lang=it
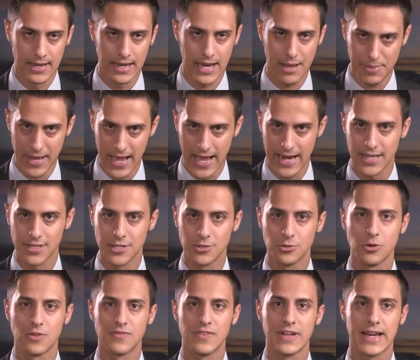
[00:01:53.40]
La piana di
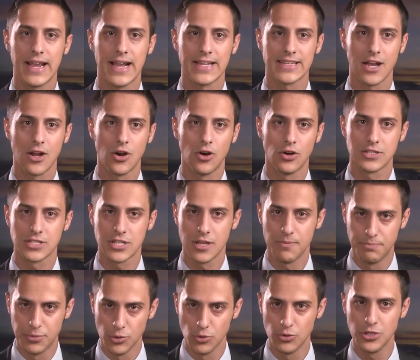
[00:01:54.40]
Tor Vergata accolse
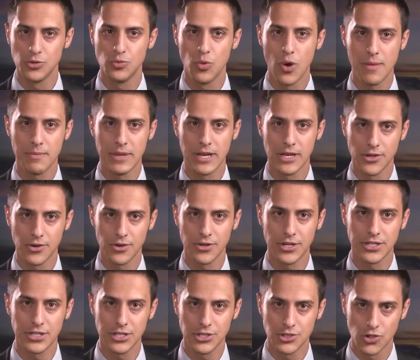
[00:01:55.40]
più di 2
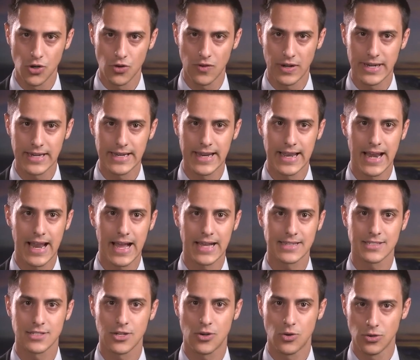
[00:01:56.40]
milioni di giovani nella
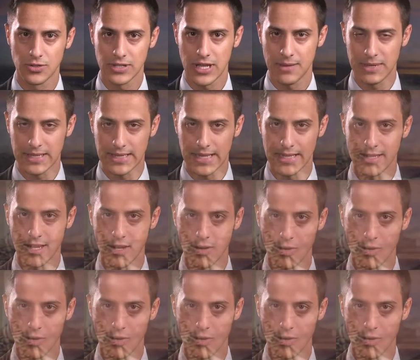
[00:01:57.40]
seconda metà di